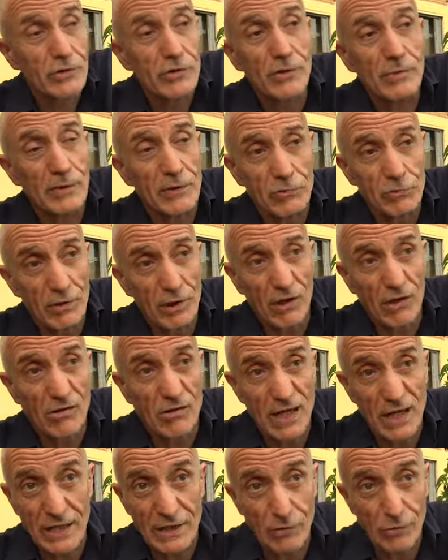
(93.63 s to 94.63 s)
insomma tutte
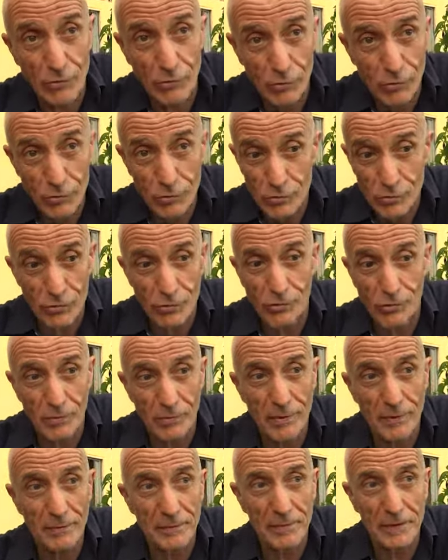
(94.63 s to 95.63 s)
cose che io non conosco come mi